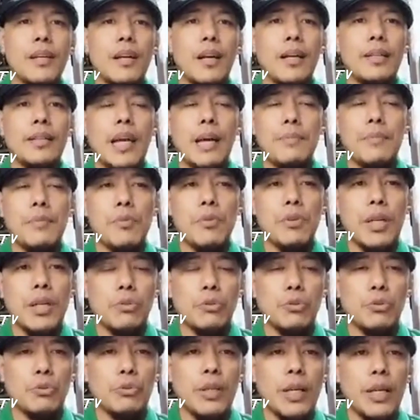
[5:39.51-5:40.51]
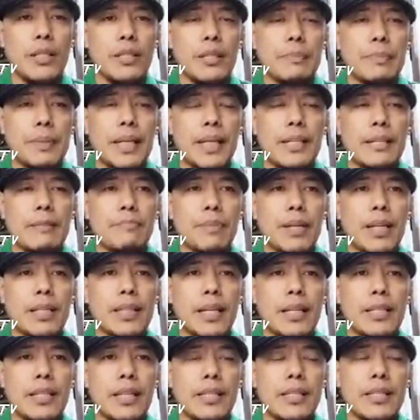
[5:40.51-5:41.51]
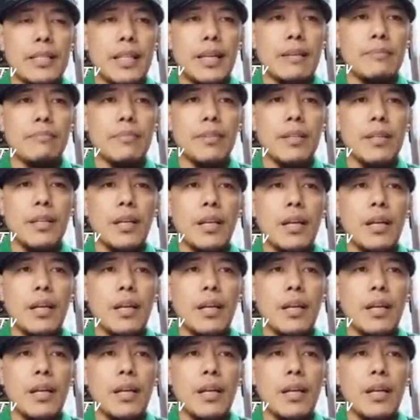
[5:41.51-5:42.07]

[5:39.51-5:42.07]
ang dami mong natutunan sa pananampalatayang Islam.